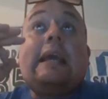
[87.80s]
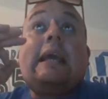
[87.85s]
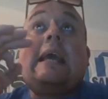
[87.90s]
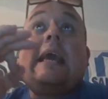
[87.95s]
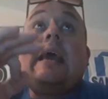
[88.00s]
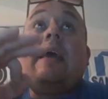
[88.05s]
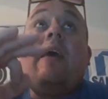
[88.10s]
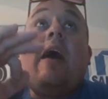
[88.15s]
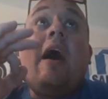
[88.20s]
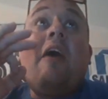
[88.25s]

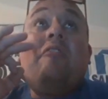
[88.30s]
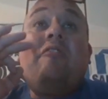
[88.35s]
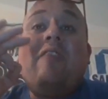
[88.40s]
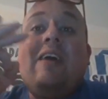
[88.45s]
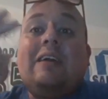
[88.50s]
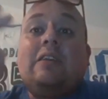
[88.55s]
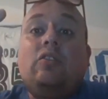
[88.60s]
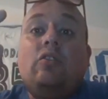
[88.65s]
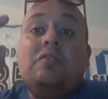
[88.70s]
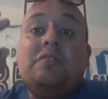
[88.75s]
che ha
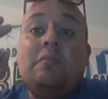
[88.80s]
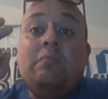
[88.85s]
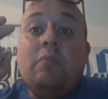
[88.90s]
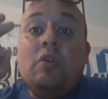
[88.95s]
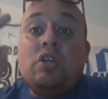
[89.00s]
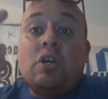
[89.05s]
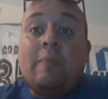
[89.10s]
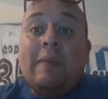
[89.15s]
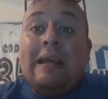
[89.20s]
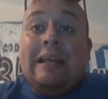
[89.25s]
fatto
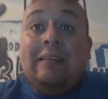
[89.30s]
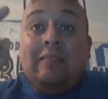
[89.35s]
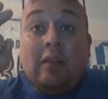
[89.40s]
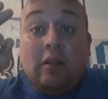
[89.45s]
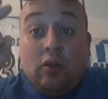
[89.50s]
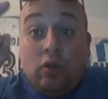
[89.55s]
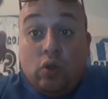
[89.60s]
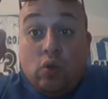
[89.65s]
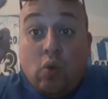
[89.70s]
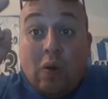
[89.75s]

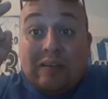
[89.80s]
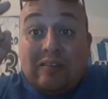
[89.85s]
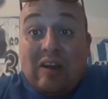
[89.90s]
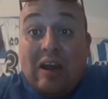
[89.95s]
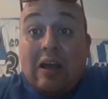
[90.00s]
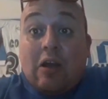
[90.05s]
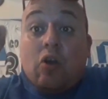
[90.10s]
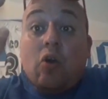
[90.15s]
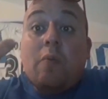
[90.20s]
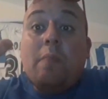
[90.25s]
semplicemente
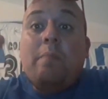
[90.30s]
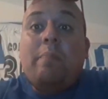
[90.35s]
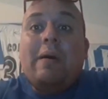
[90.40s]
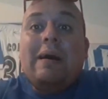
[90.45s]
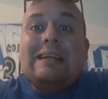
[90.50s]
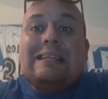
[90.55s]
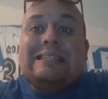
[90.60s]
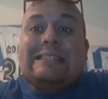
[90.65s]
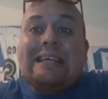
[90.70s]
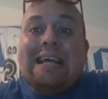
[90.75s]
2-3
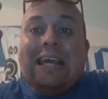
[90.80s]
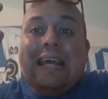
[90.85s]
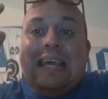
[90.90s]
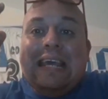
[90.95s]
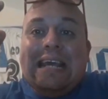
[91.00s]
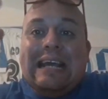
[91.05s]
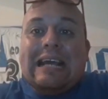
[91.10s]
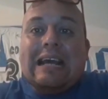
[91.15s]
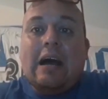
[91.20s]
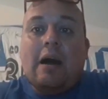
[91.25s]
comparse
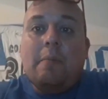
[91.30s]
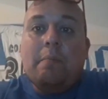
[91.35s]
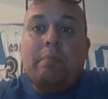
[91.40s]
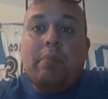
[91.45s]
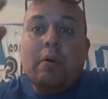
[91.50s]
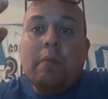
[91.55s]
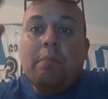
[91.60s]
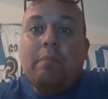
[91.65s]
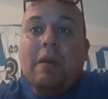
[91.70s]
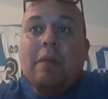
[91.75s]
in
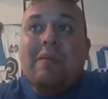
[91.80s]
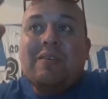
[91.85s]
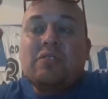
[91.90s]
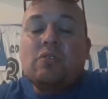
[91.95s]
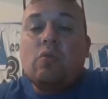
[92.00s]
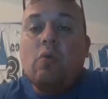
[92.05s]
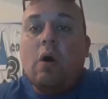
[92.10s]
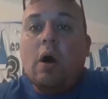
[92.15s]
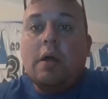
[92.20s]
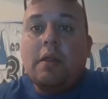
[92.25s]
campo in prima
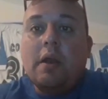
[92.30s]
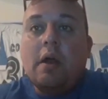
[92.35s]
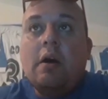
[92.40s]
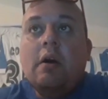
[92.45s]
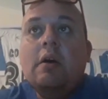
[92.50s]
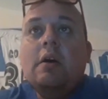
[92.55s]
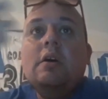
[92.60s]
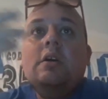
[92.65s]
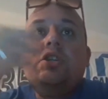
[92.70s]
squadra.